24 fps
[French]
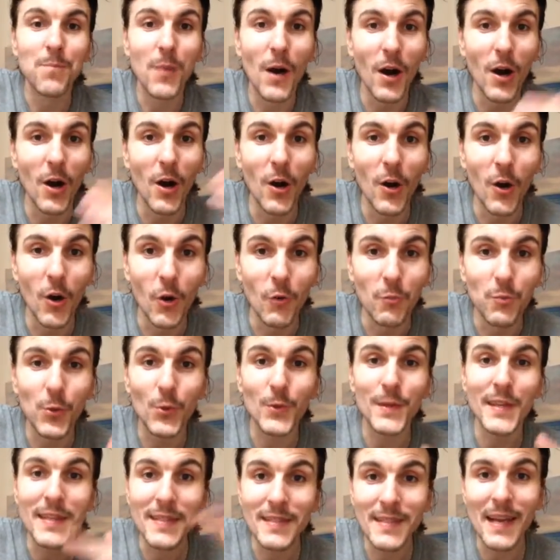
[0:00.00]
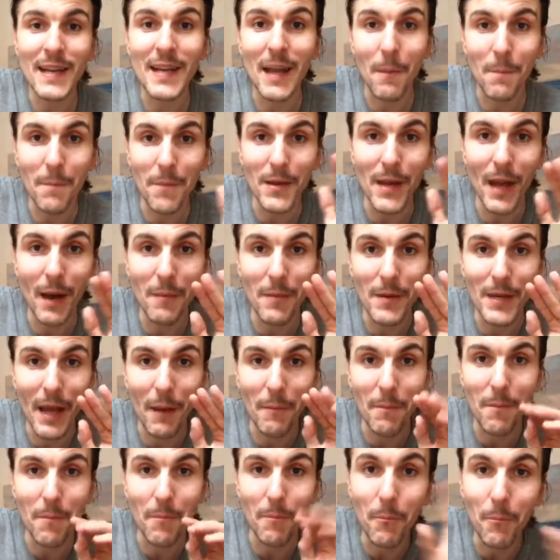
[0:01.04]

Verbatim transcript: Euh, pour qu'ils aient la, la, la,